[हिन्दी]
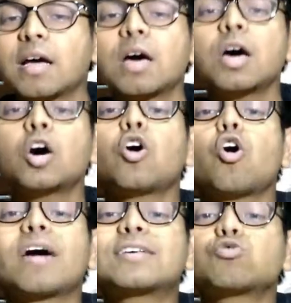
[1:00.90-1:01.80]
है
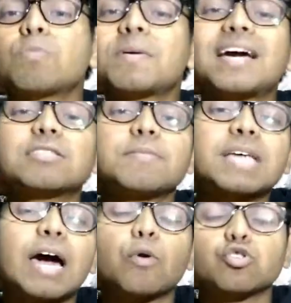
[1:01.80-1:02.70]
और गैस उसमें भी कैसे अभी
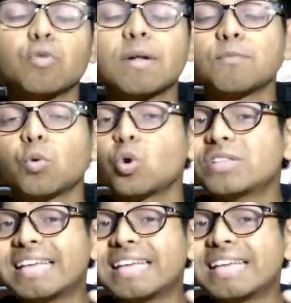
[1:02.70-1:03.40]
आई ट्वेल्व तुम लोग को